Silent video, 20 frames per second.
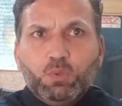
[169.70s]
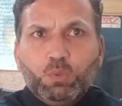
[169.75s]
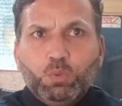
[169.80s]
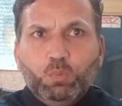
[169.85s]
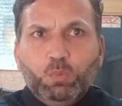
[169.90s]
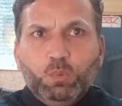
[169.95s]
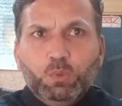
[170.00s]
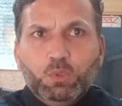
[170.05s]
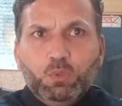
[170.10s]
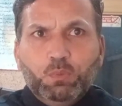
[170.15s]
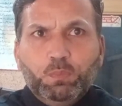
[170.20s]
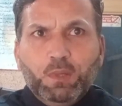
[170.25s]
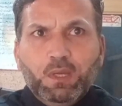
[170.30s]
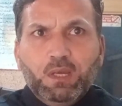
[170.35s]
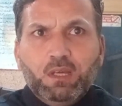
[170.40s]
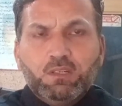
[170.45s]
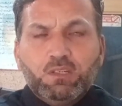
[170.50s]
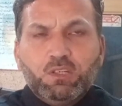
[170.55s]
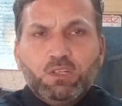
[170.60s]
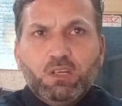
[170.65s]
सुबह
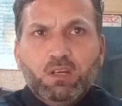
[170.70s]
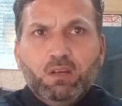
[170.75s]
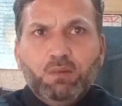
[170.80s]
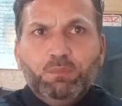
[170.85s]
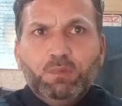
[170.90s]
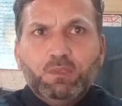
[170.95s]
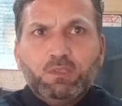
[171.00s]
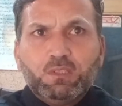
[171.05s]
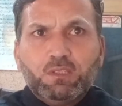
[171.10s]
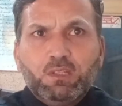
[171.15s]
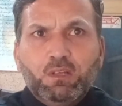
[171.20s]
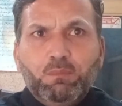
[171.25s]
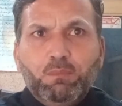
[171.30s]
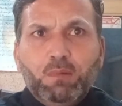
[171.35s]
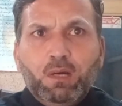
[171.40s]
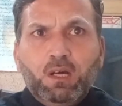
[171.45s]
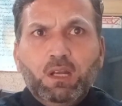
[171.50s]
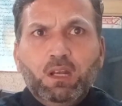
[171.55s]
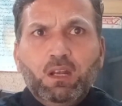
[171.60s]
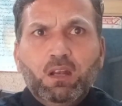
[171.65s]
दोपहर शाम
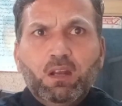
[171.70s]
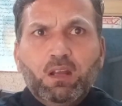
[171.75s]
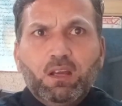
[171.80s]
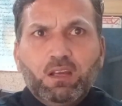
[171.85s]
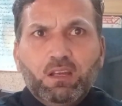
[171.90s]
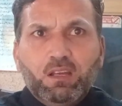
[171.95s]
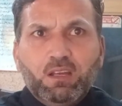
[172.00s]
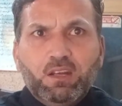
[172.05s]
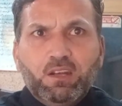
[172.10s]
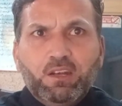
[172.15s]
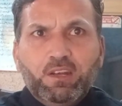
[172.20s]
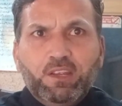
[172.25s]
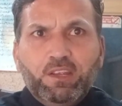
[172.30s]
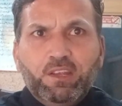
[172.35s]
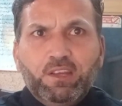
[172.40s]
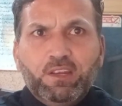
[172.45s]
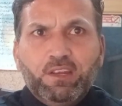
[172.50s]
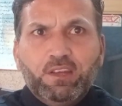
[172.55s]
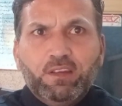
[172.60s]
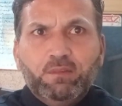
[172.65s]
इस्तेमाल करनी
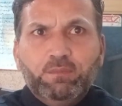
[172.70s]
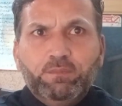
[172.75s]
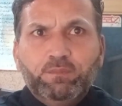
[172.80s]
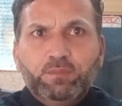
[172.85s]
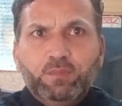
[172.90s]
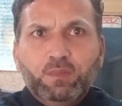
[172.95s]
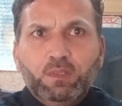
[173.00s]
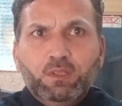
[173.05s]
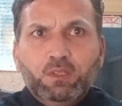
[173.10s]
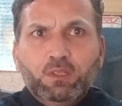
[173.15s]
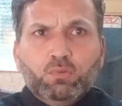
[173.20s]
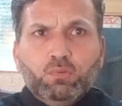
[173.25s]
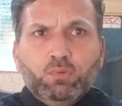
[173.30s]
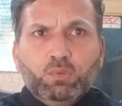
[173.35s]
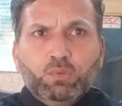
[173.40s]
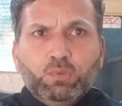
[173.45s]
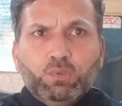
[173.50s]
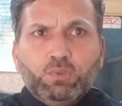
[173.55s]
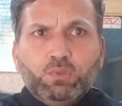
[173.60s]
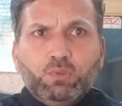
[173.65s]
है
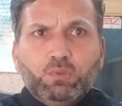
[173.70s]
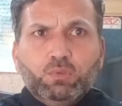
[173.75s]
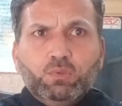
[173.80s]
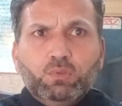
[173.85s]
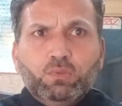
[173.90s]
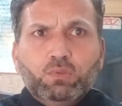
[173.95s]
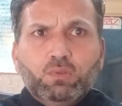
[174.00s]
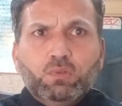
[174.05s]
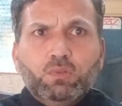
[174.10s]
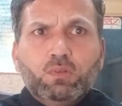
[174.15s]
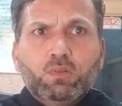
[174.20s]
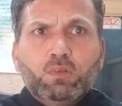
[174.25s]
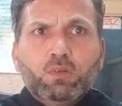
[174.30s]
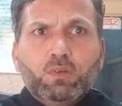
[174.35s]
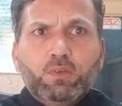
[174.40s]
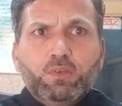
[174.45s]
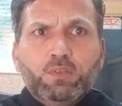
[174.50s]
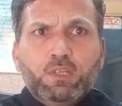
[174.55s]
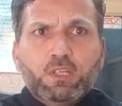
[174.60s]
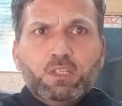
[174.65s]
दोस्तों
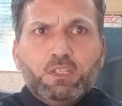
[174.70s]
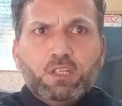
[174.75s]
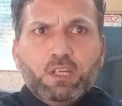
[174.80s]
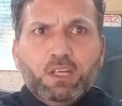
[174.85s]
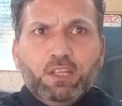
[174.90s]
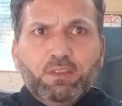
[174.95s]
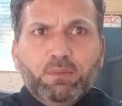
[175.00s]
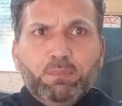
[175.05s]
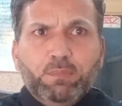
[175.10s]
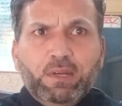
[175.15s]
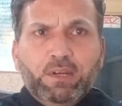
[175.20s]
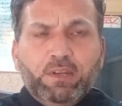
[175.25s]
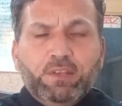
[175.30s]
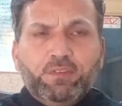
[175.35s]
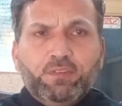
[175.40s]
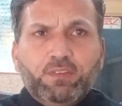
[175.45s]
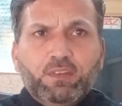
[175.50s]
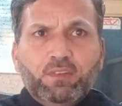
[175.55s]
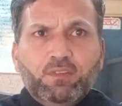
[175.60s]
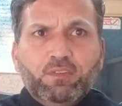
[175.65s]
ये चंद
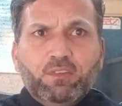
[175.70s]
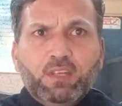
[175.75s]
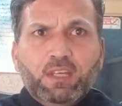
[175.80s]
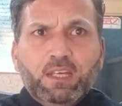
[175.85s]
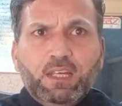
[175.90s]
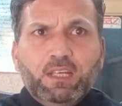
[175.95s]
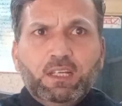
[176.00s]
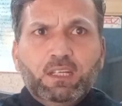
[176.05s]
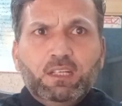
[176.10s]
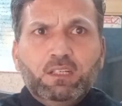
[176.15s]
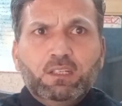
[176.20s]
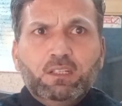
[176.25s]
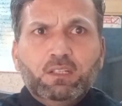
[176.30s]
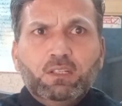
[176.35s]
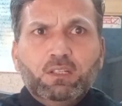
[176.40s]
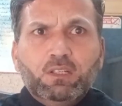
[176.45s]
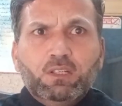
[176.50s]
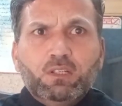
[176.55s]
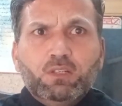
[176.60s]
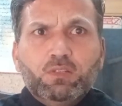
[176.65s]
मेडिसन हैं
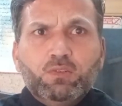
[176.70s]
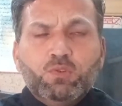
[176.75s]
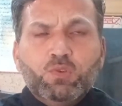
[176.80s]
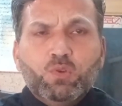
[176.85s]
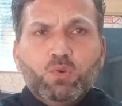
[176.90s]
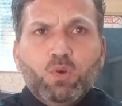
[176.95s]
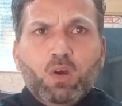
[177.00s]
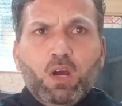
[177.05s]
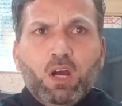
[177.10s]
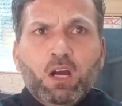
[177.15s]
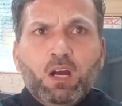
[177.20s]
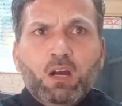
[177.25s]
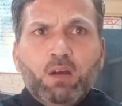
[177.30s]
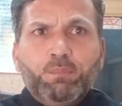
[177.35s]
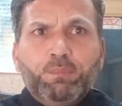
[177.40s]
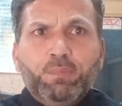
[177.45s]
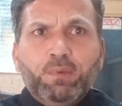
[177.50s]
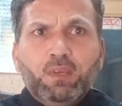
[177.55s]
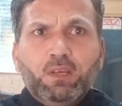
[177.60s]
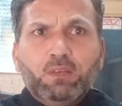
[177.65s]
जो
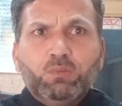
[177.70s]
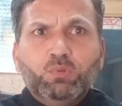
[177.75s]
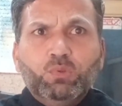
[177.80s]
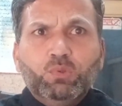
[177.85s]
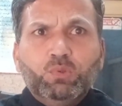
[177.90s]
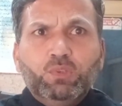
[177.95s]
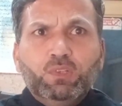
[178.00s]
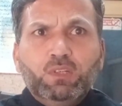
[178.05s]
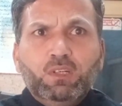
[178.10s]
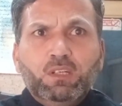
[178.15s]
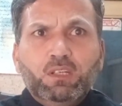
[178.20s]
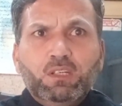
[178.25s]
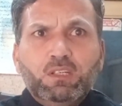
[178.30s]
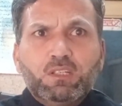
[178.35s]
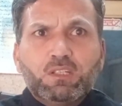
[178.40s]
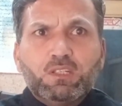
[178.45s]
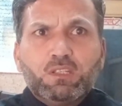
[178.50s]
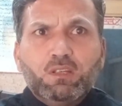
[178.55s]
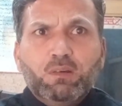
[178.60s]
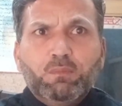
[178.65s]
आप एक दो दिन ही
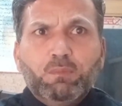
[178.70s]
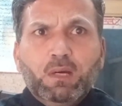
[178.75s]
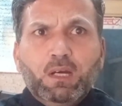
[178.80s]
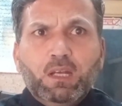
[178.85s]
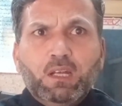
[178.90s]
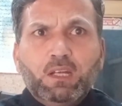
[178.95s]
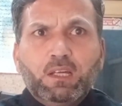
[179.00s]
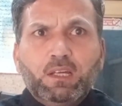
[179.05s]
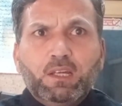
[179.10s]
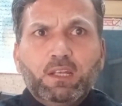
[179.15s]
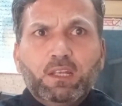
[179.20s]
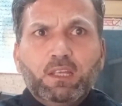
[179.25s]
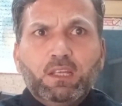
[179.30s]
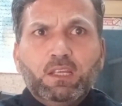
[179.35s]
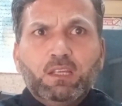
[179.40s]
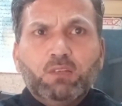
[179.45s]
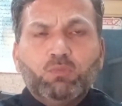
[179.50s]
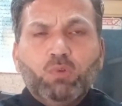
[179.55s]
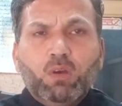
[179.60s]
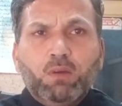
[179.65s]
इस्तेमाल
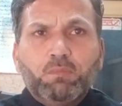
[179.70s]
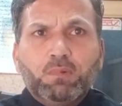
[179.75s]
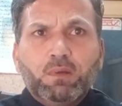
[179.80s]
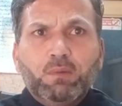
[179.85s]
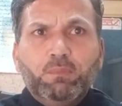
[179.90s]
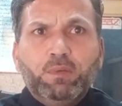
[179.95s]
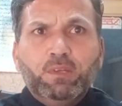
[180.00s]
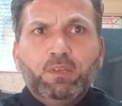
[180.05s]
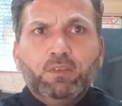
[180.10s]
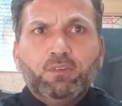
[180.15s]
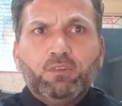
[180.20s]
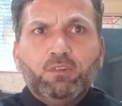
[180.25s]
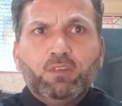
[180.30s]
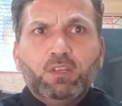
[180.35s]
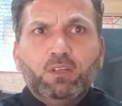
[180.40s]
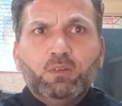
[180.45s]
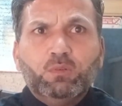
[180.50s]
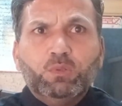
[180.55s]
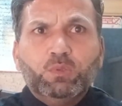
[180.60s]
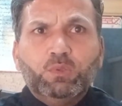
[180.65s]
करेंगे तो आपका मरीज़
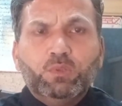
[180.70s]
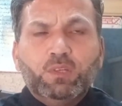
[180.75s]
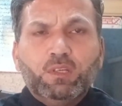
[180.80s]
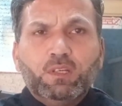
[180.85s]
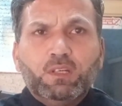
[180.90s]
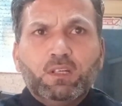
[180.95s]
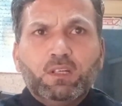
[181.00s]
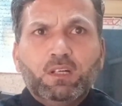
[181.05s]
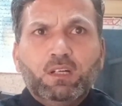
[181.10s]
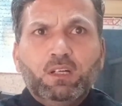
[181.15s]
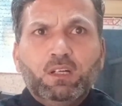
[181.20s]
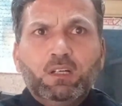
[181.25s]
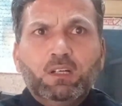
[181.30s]
ठीक हो जाएगा